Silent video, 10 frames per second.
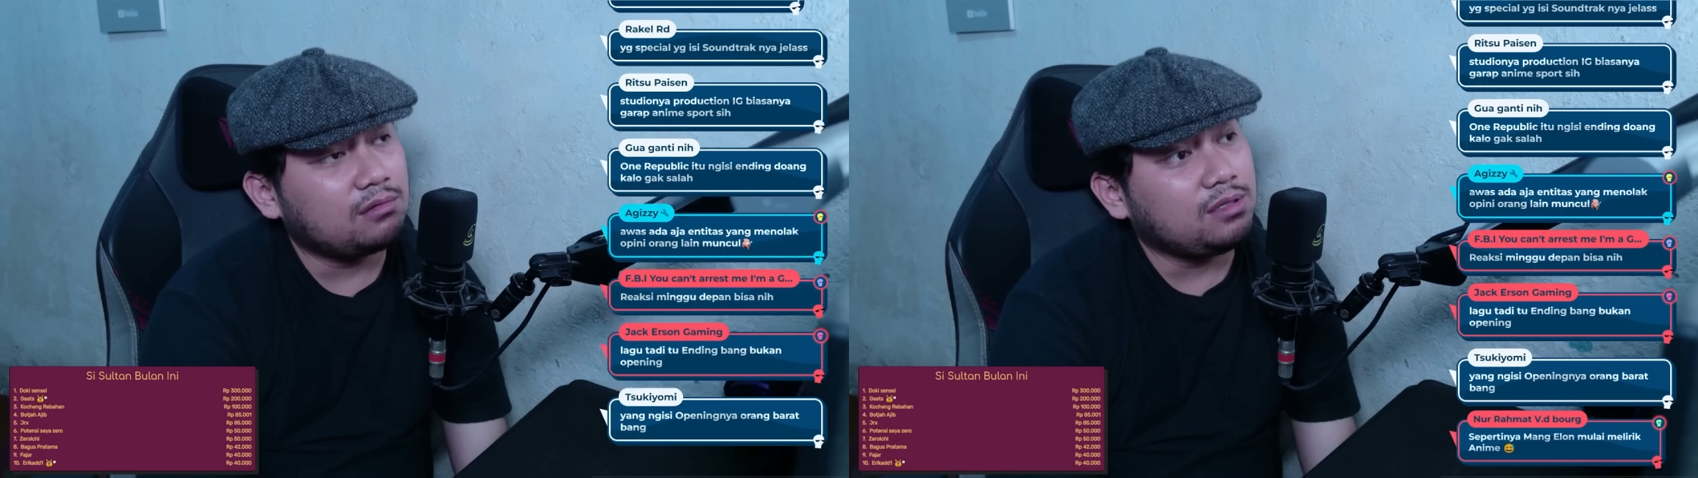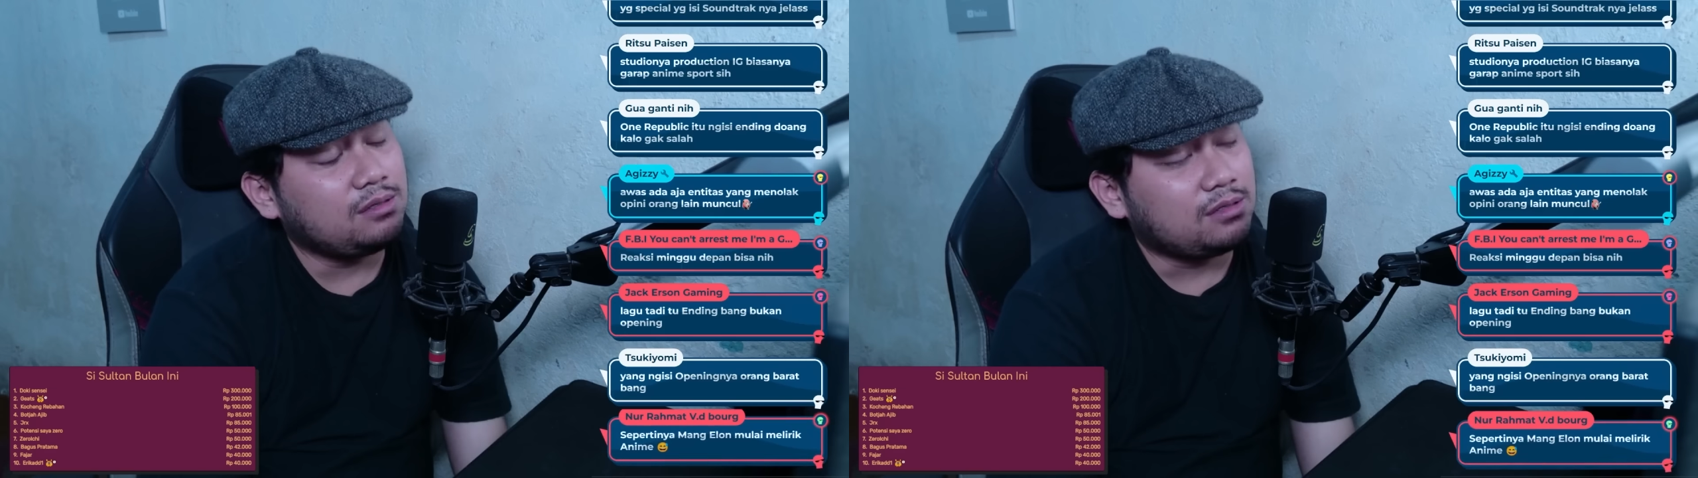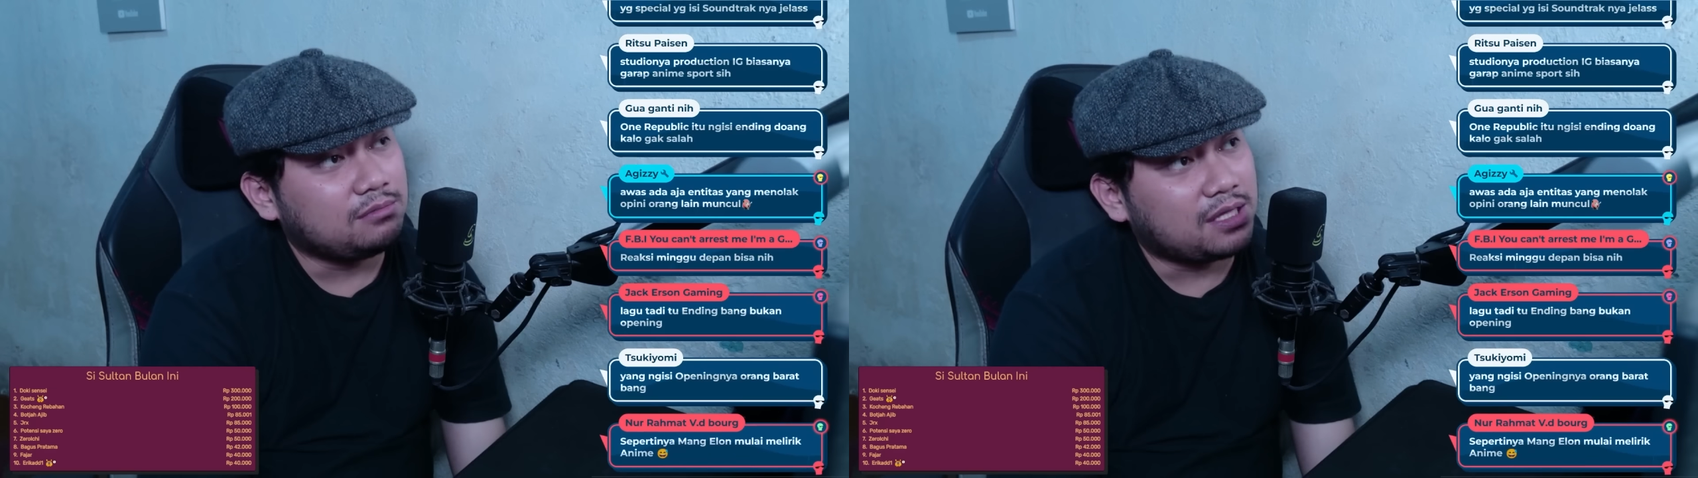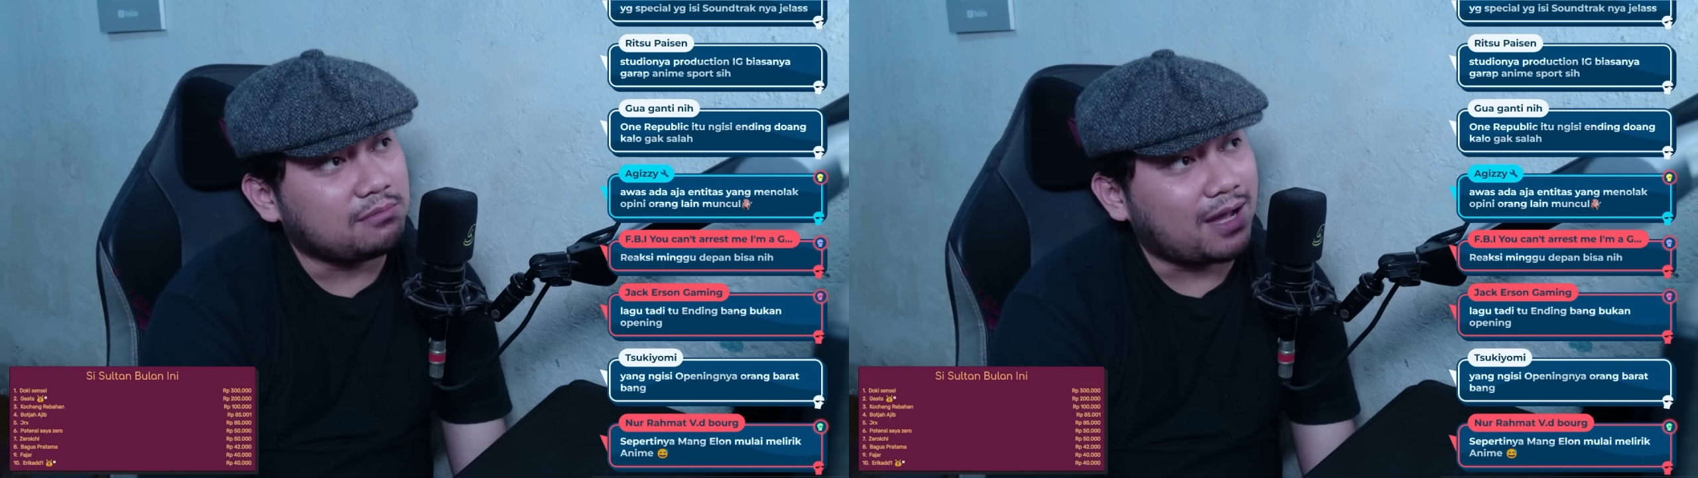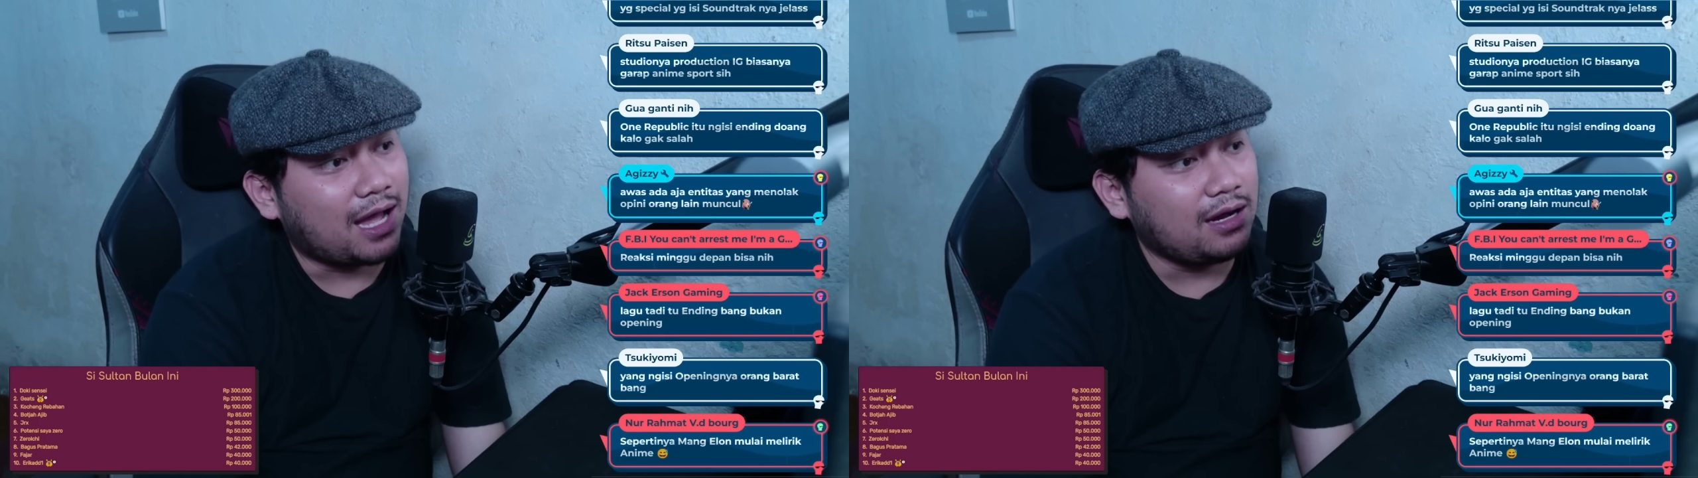tuh ini
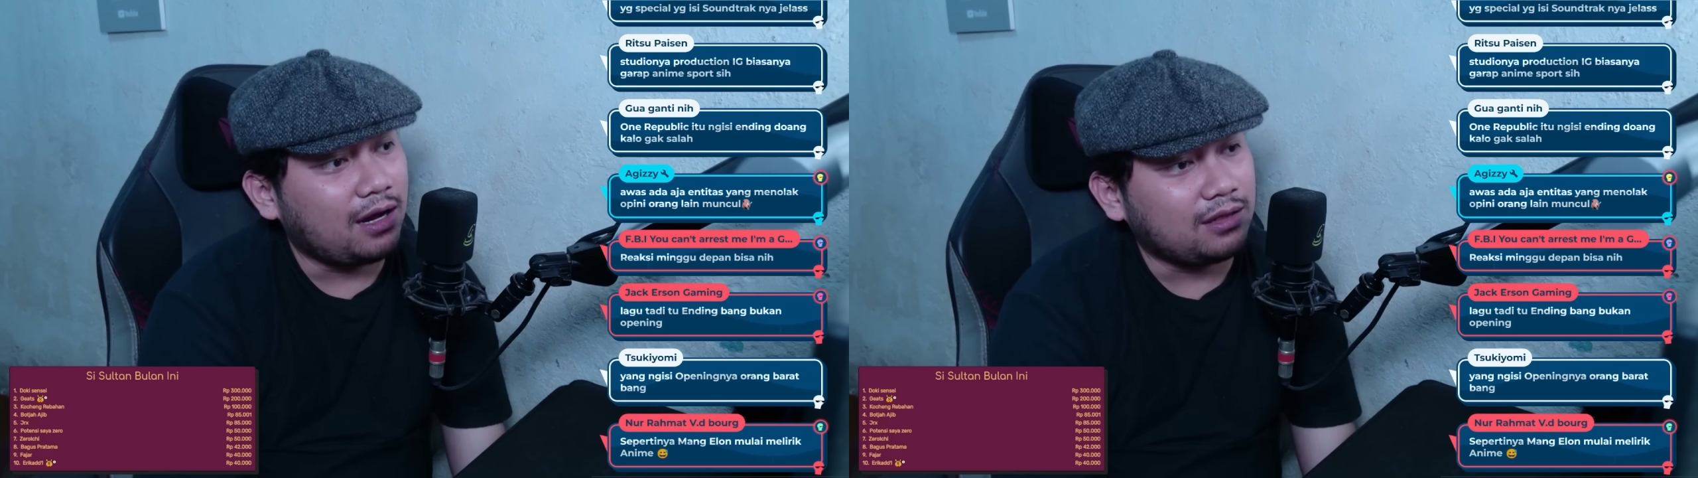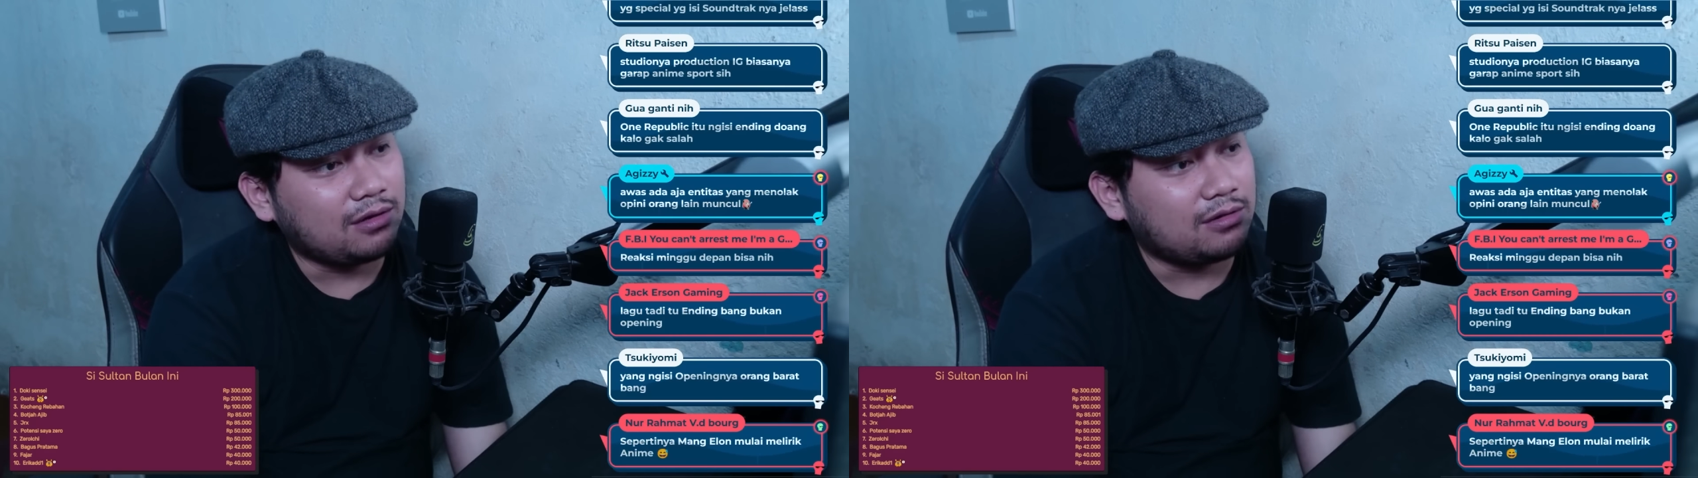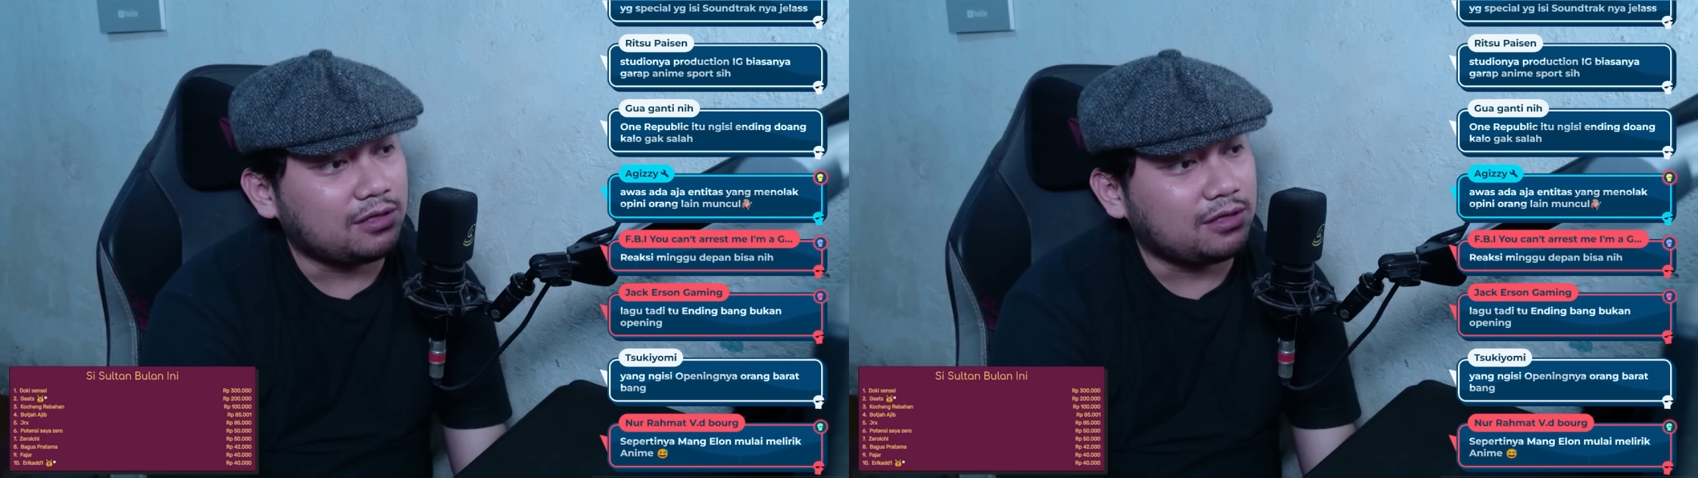gimana nanti kalau